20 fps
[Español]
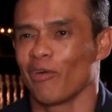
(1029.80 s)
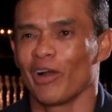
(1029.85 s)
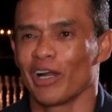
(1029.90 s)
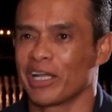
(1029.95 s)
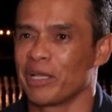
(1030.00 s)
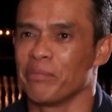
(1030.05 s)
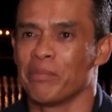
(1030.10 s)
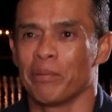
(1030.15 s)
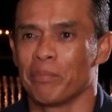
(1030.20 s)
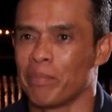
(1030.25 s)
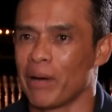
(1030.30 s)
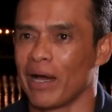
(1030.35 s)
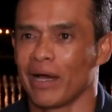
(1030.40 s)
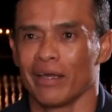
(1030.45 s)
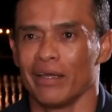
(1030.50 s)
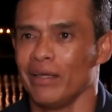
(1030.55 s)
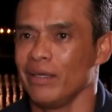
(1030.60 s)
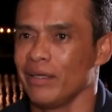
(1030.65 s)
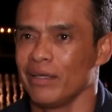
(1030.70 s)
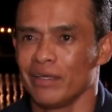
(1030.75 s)
Con el que me
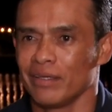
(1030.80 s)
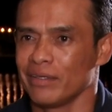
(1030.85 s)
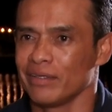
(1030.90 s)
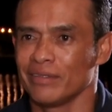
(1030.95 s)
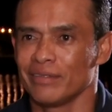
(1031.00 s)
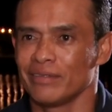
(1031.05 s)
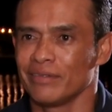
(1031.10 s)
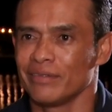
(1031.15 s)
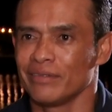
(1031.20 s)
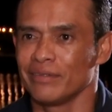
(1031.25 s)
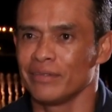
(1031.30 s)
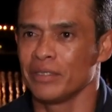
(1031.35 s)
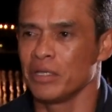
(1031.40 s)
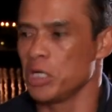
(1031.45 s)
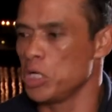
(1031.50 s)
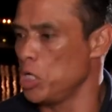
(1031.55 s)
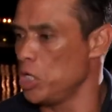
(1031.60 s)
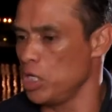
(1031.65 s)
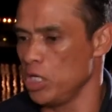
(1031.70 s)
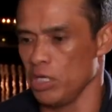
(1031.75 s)
pague. Libre.
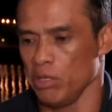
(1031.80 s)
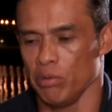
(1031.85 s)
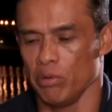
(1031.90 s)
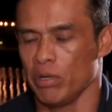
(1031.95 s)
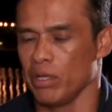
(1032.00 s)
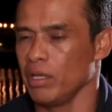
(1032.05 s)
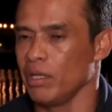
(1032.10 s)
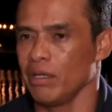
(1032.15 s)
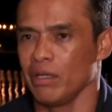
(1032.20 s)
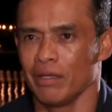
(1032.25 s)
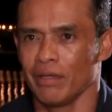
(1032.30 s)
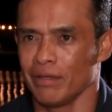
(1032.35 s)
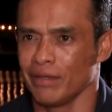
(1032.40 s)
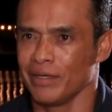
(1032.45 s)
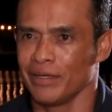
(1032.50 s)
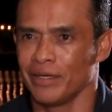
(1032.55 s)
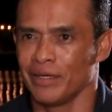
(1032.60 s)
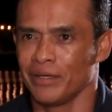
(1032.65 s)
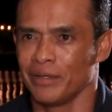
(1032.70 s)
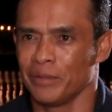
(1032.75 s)
Libre.
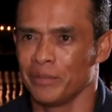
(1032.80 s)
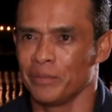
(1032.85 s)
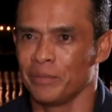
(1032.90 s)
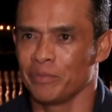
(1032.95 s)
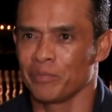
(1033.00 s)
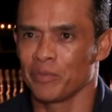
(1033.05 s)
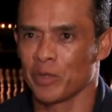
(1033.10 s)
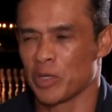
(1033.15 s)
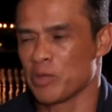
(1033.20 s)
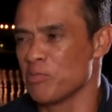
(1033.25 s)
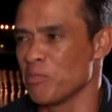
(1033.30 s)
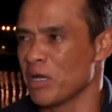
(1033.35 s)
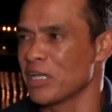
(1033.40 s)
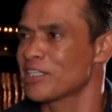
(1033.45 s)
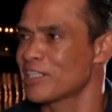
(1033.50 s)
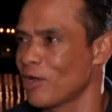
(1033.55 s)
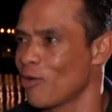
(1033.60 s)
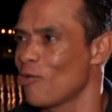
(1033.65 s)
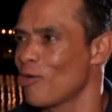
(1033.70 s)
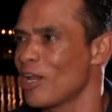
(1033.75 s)
Es
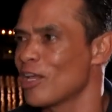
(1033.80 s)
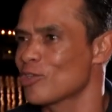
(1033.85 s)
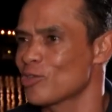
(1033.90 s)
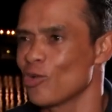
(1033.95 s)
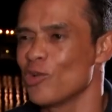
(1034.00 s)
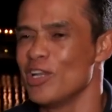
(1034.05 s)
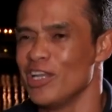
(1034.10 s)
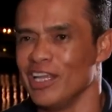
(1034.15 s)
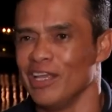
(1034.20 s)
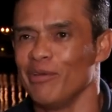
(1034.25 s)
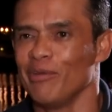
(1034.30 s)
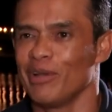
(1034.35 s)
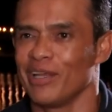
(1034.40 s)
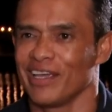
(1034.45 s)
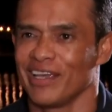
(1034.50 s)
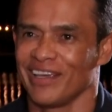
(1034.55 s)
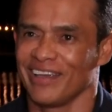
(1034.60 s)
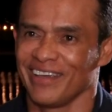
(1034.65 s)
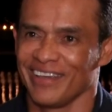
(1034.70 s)
más, ahora soy libre